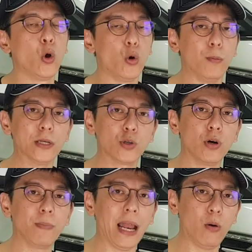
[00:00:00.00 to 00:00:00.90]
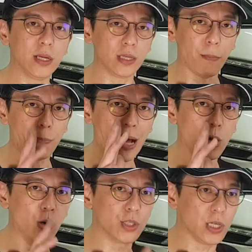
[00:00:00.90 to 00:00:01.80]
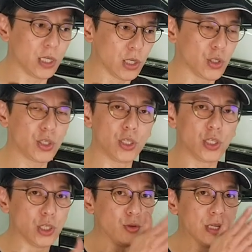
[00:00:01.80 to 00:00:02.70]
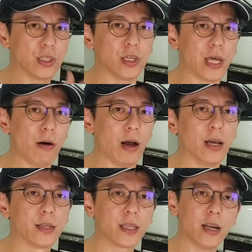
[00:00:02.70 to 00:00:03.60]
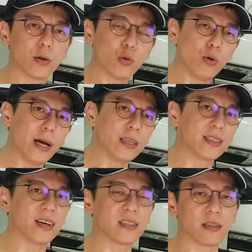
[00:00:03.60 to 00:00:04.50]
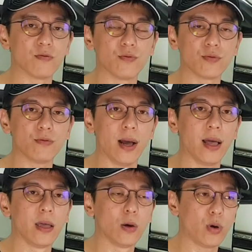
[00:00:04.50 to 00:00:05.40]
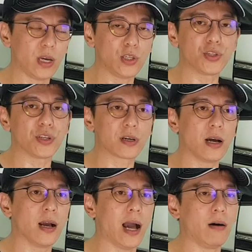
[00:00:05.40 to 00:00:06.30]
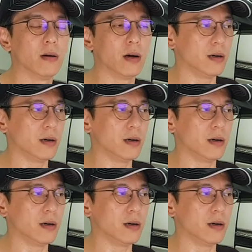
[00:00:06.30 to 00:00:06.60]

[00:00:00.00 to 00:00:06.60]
我们就会把它换成八公斤，可是是直卷式的弹簧，它的过弯的侧倾幅度啊会抑制的更好。